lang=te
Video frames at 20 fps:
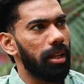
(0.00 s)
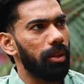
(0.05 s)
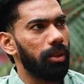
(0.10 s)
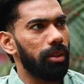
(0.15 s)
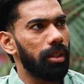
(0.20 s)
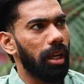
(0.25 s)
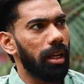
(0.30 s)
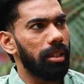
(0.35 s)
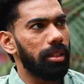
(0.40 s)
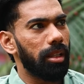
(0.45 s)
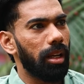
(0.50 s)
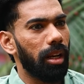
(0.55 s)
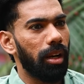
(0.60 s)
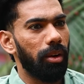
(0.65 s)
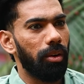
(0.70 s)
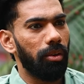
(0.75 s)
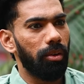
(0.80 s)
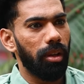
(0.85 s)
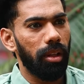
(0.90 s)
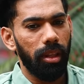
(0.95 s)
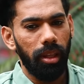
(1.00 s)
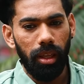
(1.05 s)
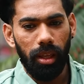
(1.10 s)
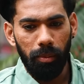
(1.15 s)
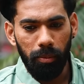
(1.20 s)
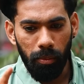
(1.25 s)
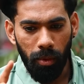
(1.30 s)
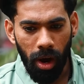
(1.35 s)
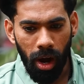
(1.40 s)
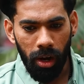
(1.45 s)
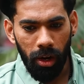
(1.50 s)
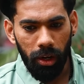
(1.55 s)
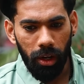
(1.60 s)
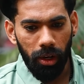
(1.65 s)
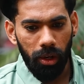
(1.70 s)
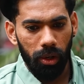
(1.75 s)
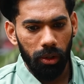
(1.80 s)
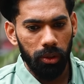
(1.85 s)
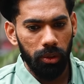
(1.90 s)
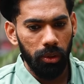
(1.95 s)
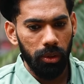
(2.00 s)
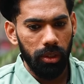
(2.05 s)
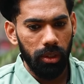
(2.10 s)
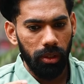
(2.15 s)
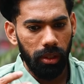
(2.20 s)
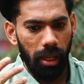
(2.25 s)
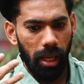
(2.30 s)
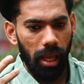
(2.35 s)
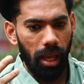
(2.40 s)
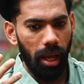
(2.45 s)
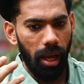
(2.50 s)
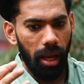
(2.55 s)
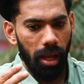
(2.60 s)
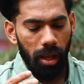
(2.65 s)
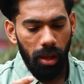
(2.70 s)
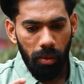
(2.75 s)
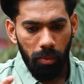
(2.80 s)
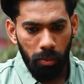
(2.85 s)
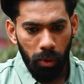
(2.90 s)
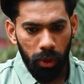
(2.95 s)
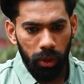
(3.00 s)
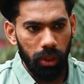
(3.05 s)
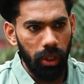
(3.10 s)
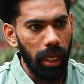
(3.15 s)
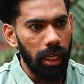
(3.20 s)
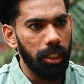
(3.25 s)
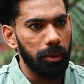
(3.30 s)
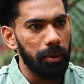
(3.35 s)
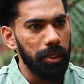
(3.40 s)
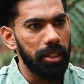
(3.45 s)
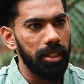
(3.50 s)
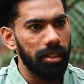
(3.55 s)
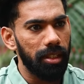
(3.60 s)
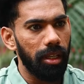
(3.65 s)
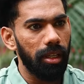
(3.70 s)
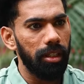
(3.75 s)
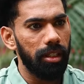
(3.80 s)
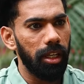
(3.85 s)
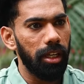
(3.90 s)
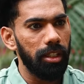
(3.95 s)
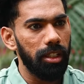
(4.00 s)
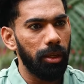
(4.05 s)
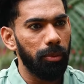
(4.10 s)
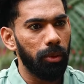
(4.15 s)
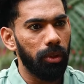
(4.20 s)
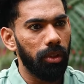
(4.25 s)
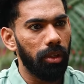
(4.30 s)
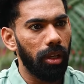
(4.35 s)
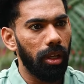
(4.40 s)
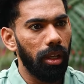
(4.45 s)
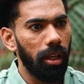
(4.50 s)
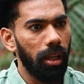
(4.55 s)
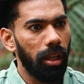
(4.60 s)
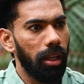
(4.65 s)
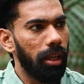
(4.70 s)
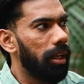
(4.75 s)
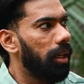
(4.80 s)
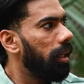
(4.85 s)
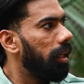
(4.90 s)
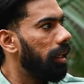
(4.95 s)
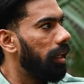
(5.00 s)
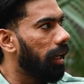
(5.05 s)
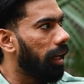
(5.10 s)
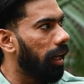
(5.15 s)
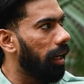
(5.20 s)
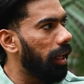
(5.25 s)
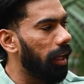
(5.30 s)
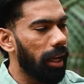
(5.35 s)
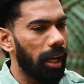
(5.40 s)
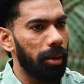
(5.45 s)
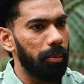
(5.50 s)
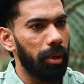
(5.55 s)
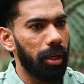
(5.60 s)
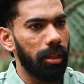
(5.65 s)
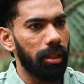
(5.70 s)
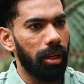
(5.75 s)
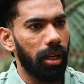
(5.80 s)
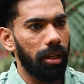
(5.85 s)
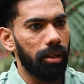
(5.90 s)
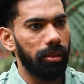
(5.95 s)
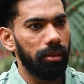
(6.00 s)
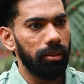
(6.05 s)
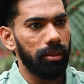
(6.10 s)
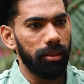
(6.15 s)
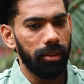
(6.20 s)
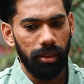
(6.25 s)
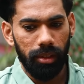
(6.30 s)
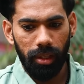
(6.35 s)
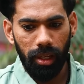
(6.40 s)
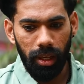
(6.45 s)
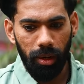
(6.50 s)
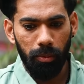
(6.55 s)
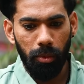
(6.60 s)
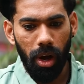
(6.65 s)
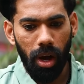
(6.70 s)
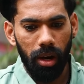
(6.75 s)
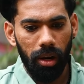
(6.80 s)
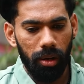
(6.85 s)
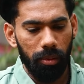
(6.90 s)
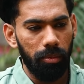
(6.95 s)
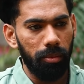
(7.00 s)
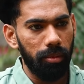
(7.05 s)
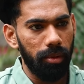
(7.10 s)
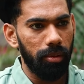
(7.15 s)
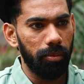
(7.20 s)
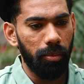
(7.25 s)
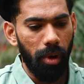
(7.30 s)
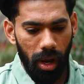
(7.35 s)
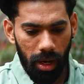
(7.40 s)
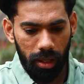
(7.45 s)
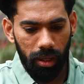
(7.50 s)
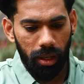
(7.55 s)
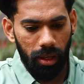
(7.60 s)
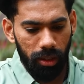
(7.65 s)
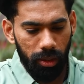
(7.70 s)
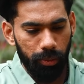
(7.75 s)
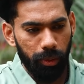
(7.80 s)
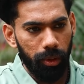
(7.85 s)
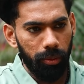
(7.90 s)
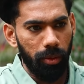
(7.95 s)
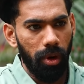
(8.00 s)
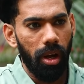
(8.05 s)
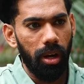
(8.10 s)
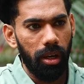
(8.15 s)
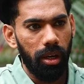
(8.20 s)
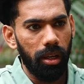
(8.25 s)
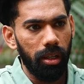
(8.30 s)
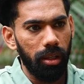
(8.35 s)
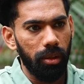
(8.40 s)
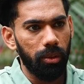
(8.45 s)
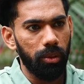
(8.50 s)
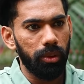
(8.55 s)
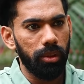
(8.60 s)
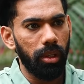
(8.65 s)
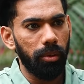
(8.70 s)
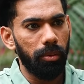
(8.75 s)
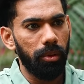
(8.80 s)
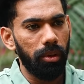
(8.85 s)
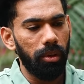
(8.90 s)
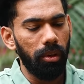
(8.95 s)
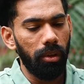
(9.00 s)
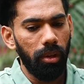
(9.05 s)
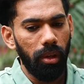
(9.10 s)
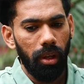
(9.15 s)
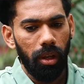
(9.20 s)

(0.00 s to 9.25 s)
ఏదో చేస్తున్నారని ఉంటుంది మానిటర్లో చూస్తుంటే మొత్తం ఎక్స్ప్రెషన్స్ అన్ని చేంజ్ అయిపోతుంటాయి ఇక్కడ ఏం కనబడదు నాకు నేను మాంట మారుతి గారితో పాటు మానిటర్ చూసినప్పుడు